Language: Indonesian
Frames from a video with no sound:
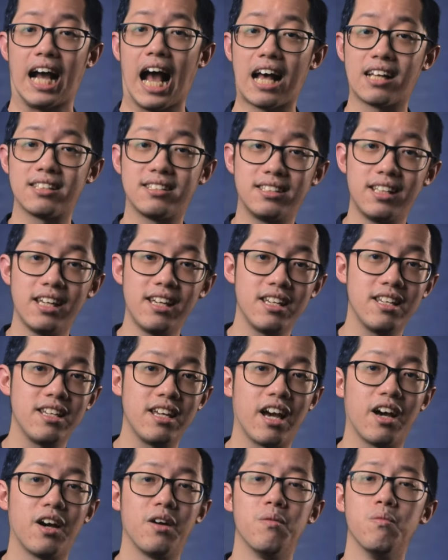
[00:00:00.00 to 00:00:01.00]

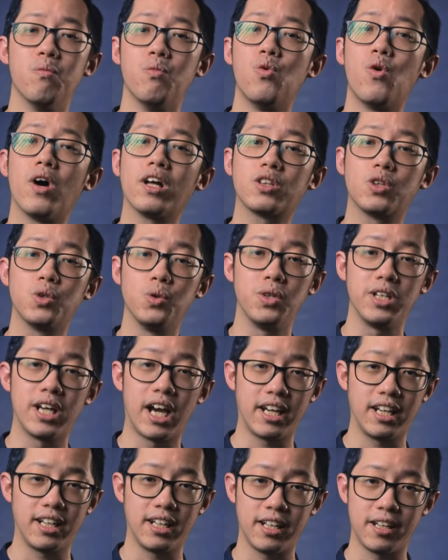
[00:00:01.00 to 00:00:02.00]
kasihnya buat dunia
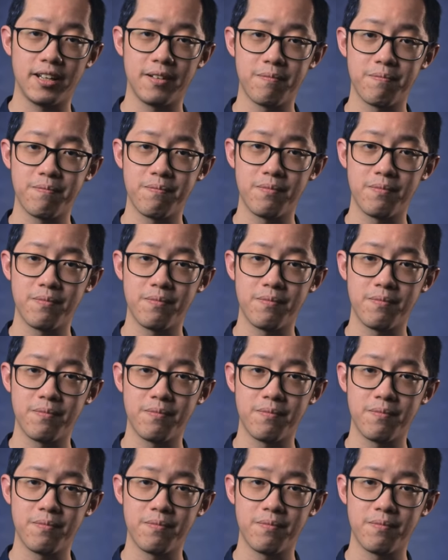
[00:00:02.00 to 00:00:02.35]
ini.